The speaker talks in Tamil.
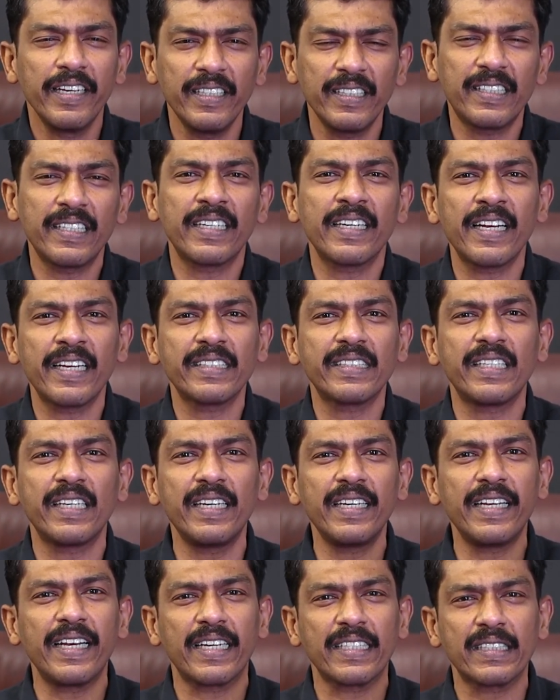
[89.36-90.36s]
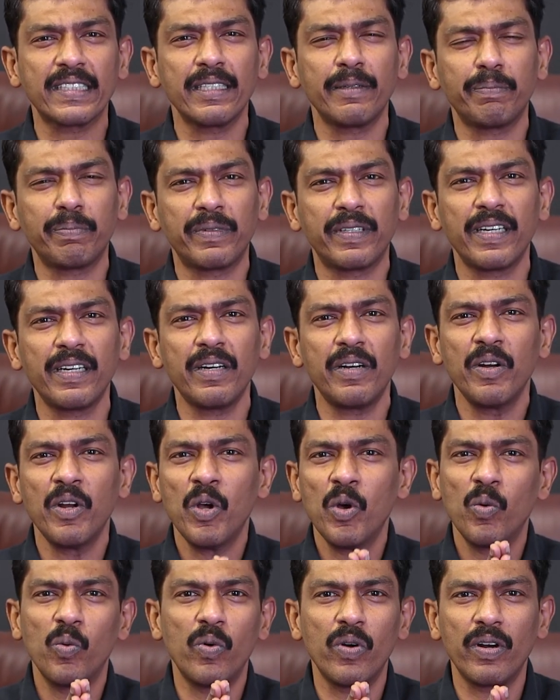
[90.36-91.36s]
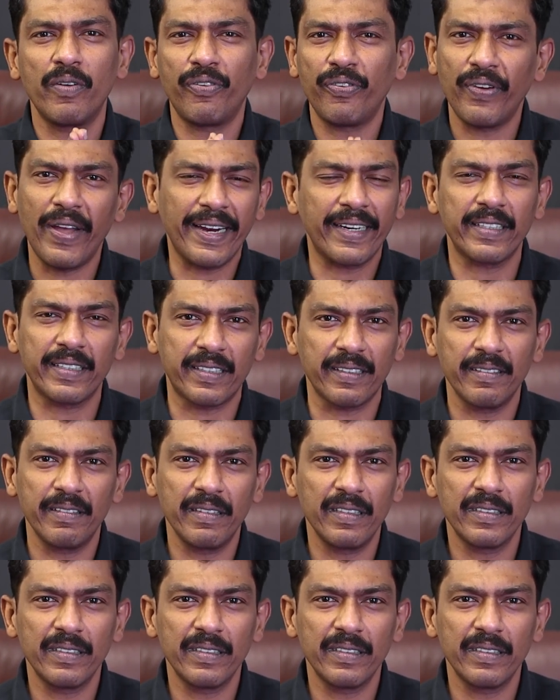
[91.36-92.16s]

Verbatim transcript: இன்டர்நேஷ்னலி அக்செப்டட் ஒரு ஃபேக்ட்